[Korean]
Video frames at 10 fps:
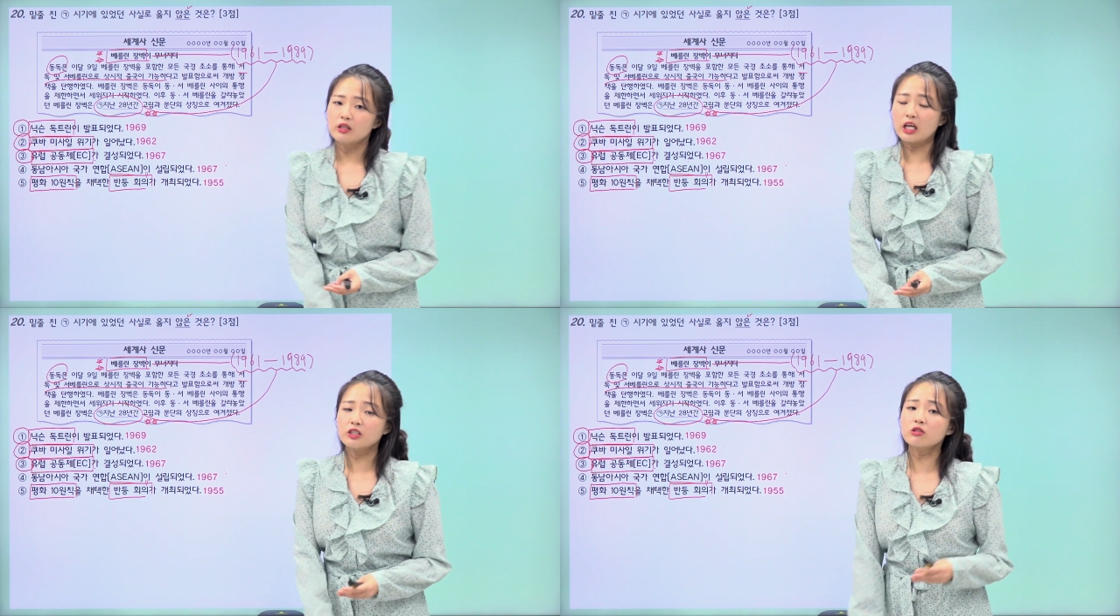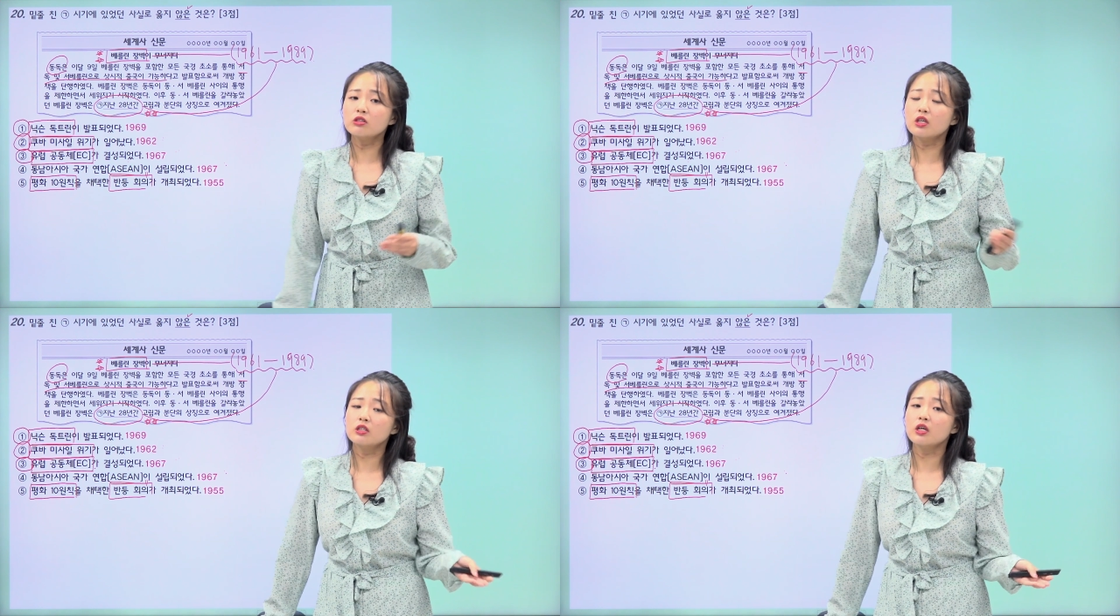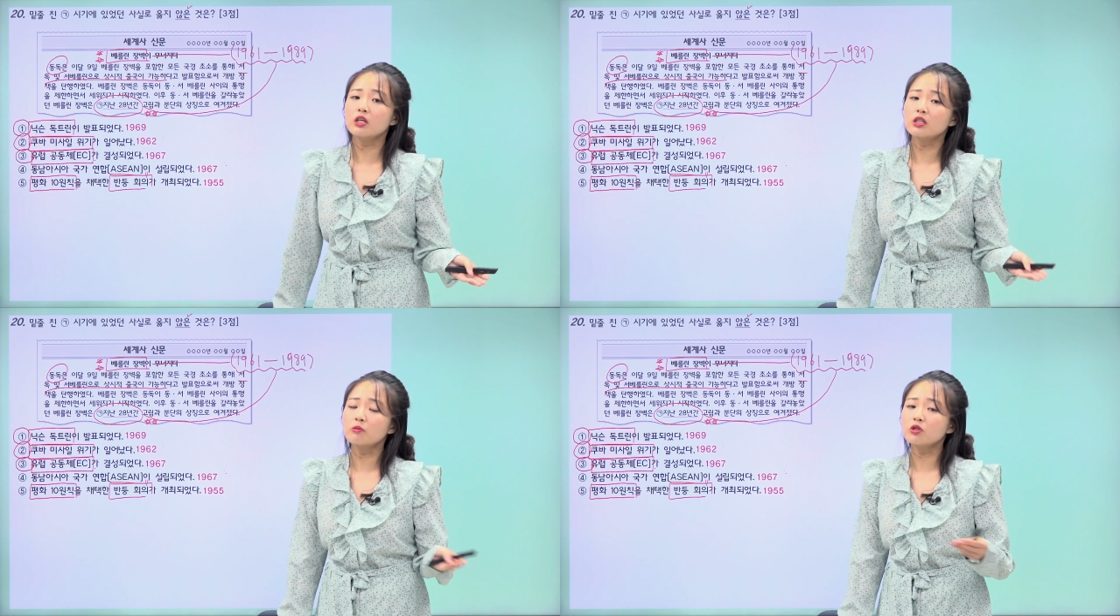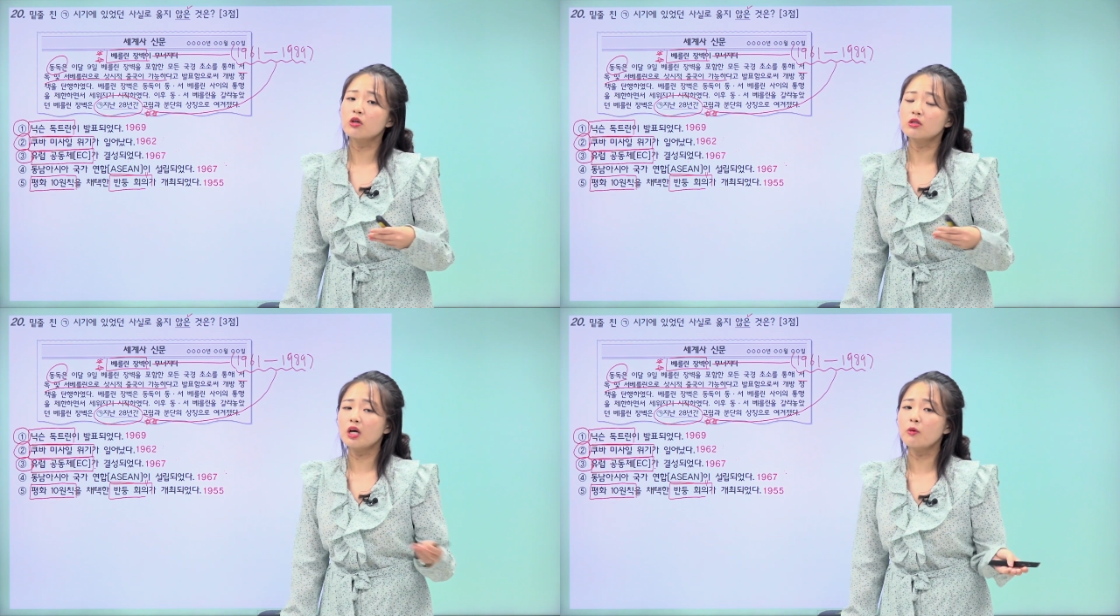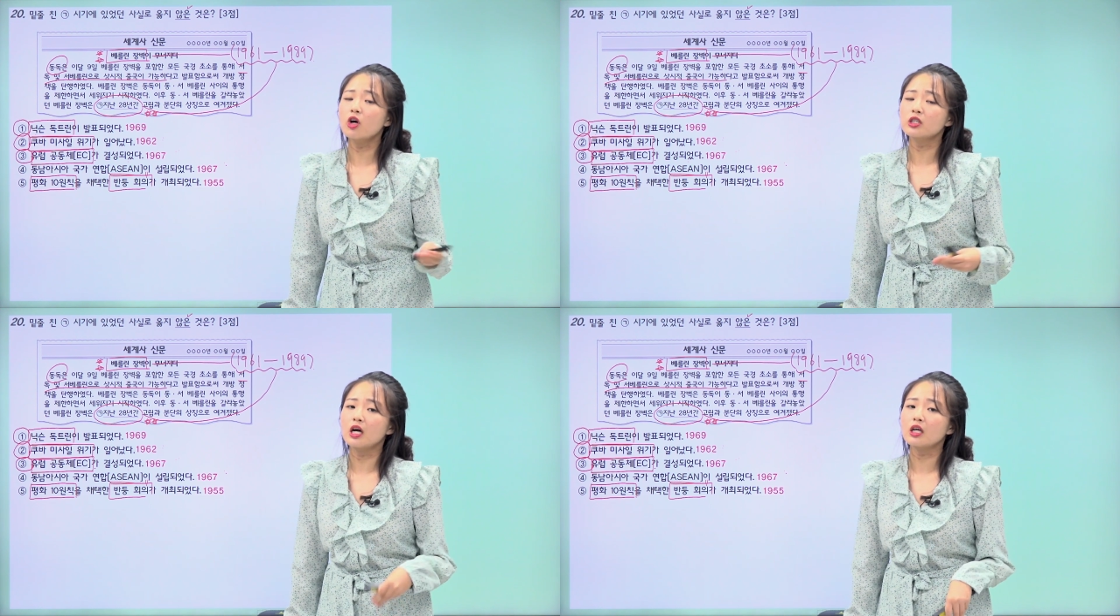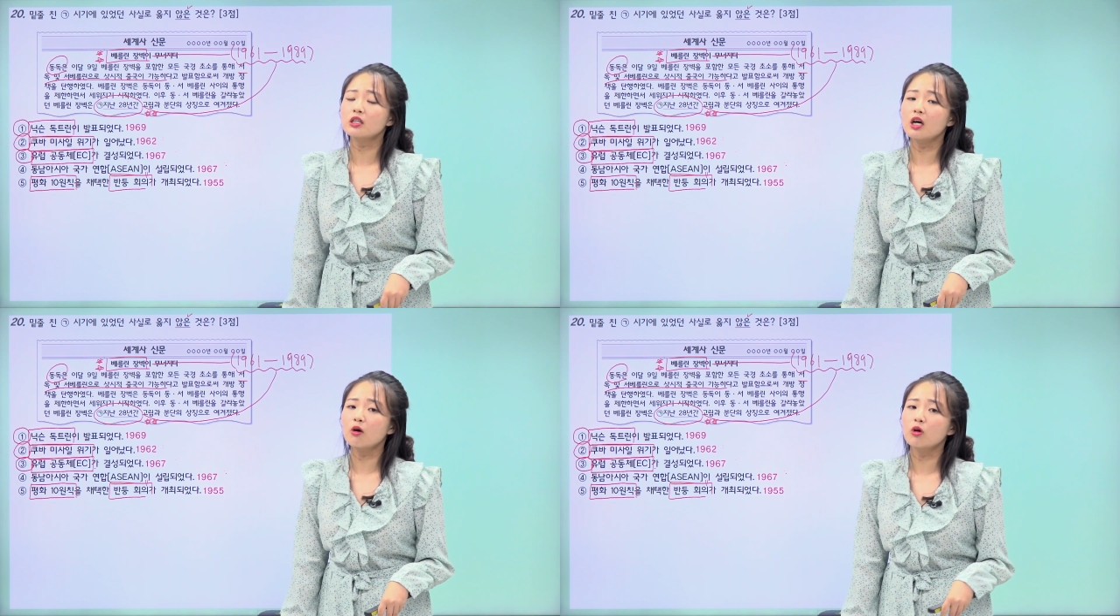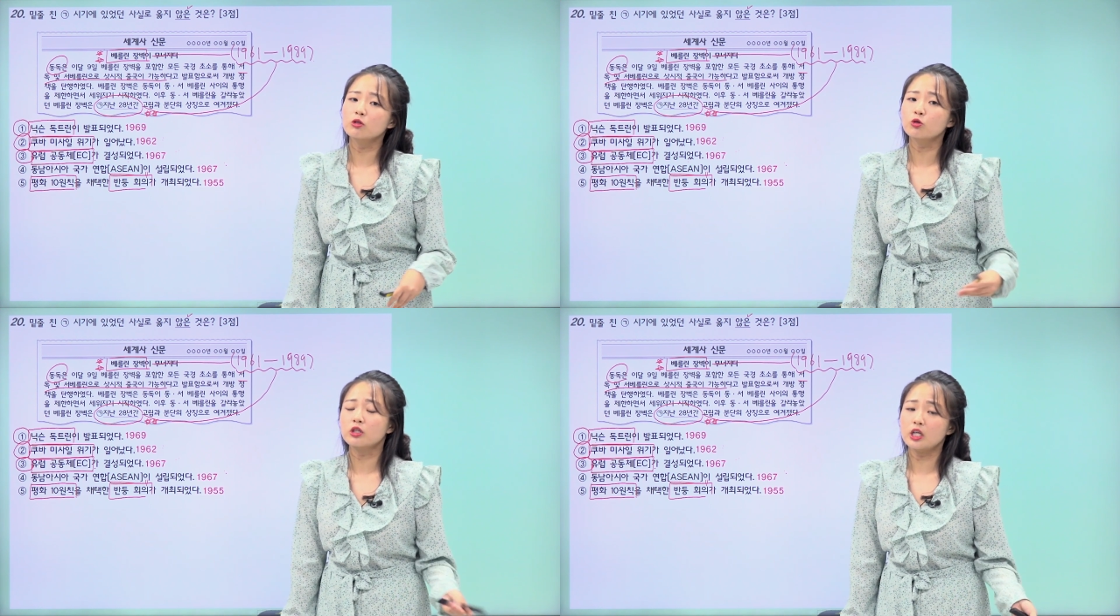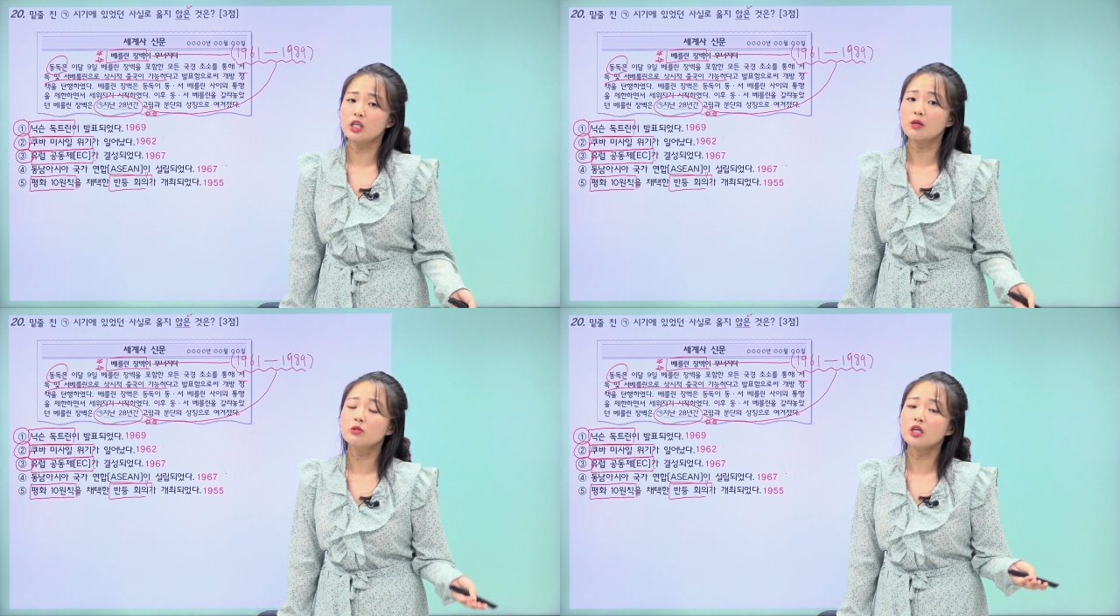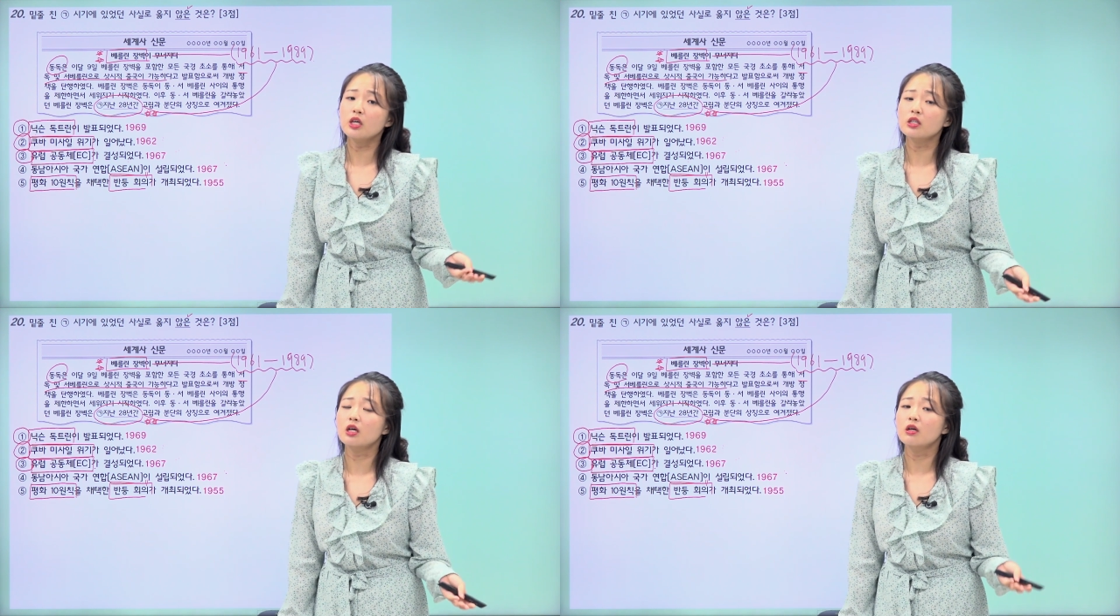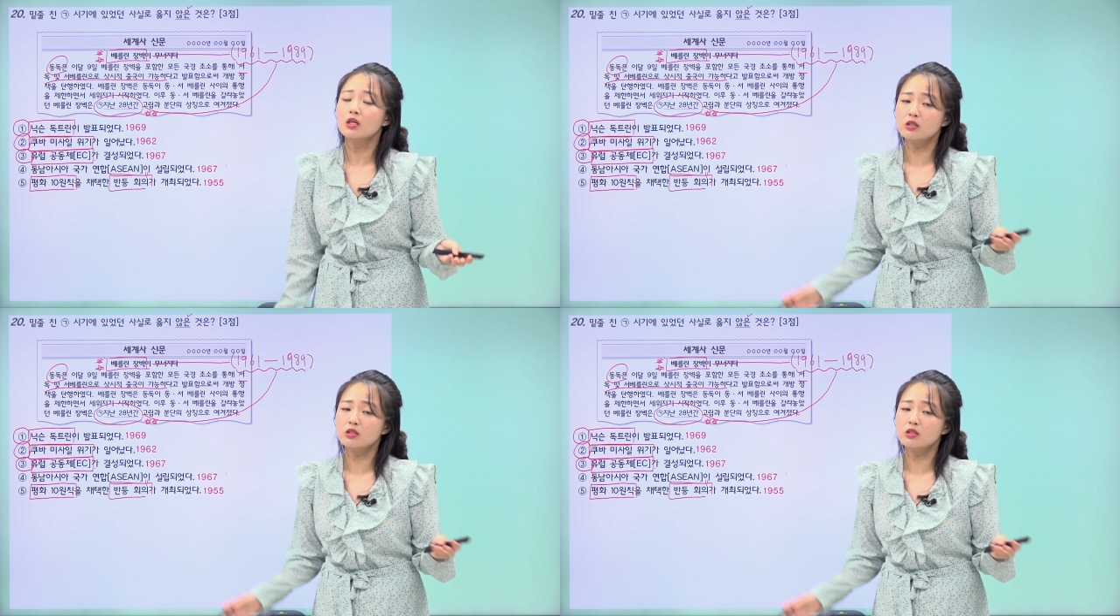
냉전체제에 참저, 참여하지 않겠다라고 하는 주제 제3세계의 사,